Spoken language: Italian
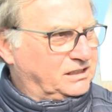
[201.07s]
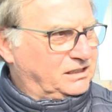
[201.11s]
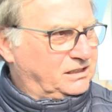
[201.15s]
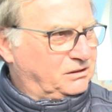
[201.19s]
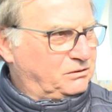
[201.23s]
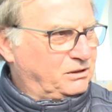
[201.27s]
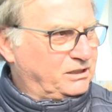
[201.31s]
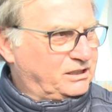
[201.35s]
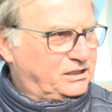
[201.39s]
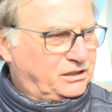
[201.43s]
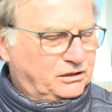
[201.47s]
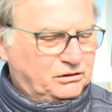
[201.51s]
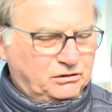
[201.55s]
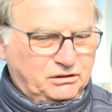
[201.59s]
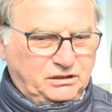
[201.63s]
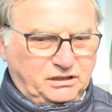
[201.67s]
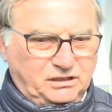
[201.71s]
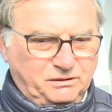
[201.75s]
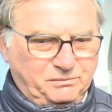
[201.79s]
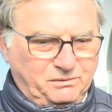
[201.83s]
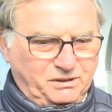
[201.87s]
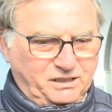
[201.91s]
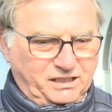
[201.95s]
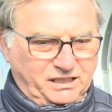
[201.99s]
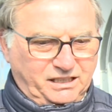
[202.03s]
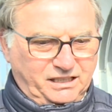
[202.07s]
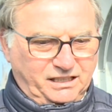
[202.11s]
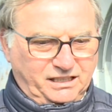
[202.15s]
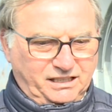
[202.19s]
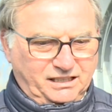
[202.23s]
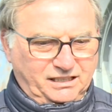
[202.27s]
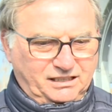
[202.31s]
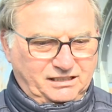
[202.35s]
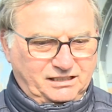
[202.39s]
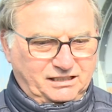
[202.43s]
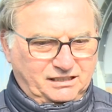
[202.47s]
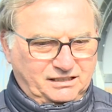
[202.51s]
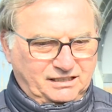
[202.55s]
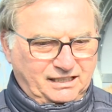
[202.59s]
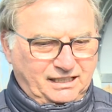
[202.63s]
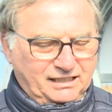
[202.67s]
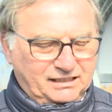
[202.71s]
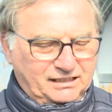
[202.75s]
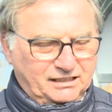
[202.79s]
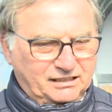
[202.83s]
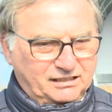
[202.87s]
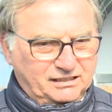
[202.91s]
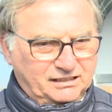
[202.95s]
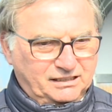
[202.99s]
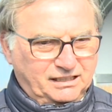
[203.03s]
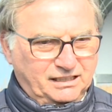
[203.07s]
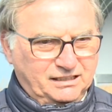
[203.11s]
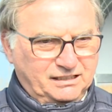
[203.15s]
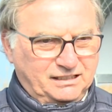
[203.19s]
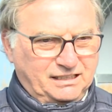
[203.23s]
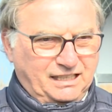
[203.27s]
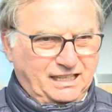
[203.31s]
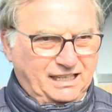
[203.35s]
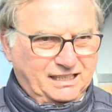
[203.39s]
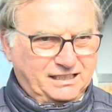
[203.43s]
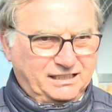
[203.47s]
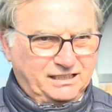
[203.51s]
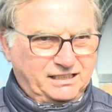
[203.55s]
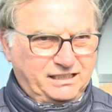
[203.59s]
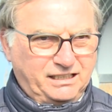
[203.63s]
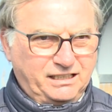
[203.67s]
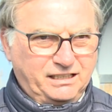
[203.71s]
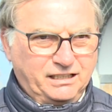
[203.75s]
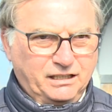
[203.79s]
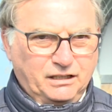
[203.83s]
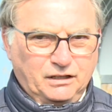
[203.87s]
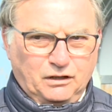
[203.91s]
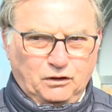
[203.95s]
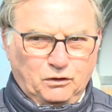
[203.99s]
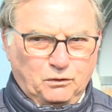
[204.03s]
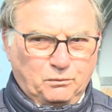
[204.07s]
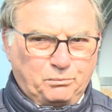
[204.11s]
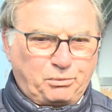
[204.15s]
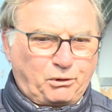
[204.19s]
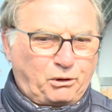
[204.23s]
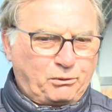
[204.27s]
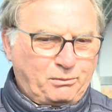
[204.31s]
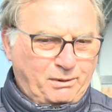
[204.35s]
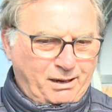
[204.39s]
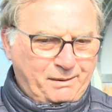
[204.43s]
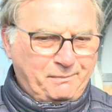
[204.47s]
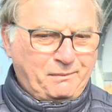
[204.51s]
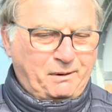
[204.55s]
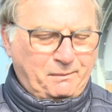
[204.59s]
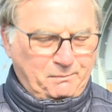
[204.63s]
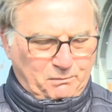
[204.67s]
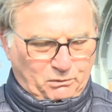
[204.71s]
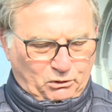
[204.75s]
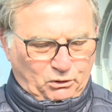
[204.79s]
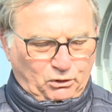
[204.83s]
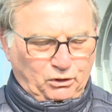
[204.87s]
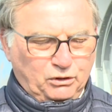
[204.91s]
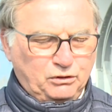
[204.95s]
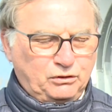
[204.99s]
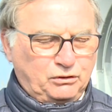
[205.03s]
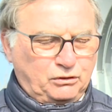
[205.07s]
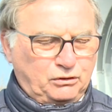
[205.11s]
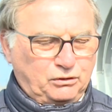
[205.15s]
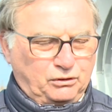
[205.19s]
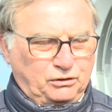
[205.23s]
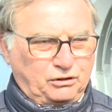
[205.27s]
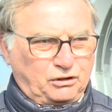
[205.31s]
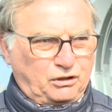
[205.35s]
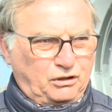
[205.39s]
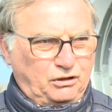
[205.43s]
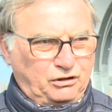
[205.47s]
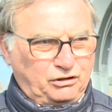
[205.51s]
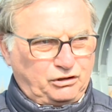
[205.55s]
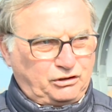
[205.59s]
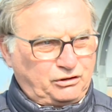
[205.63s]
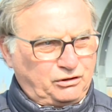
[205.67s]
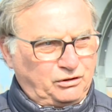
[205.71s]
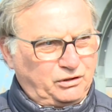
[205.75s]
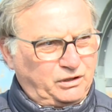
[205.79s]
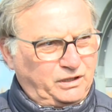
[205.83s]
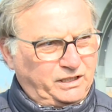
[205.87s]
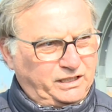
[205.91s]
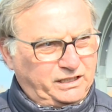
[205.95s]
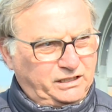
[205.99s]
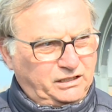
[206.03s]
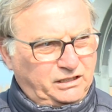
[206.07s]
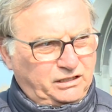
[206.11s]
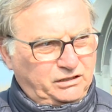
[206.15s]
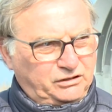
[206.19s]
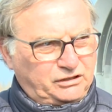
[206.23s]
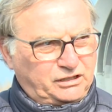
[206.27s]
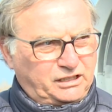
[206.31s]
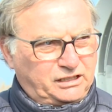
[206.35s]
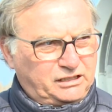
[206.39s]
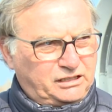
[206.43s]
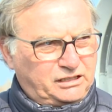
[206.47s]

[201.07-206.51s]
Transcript: in questi ultimi 60-70 anni, un problema molto grosso alle nostre